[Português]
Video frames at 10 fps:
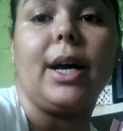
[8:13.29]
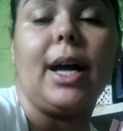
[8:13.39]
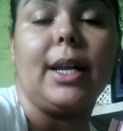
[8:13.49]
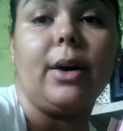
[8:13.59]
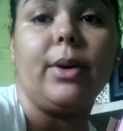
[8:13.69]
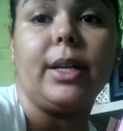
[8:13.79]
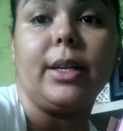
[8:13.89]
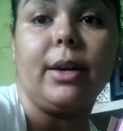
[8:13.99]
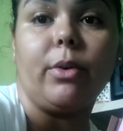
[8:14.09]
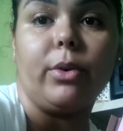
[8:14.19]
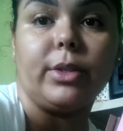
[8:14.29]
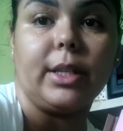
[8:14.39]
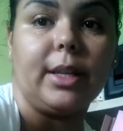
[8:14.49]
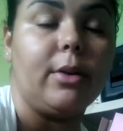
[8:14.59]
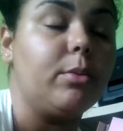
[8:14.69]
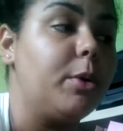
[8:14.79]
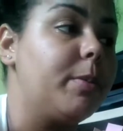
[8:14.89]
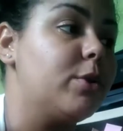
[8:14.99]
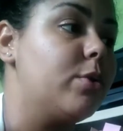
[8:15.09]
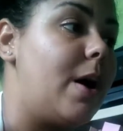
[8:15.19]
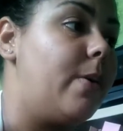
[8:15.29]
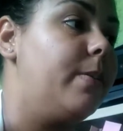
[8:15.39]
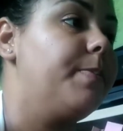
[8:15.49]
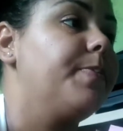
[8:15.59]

canal Ariana Costa, tá? O meu pessoal.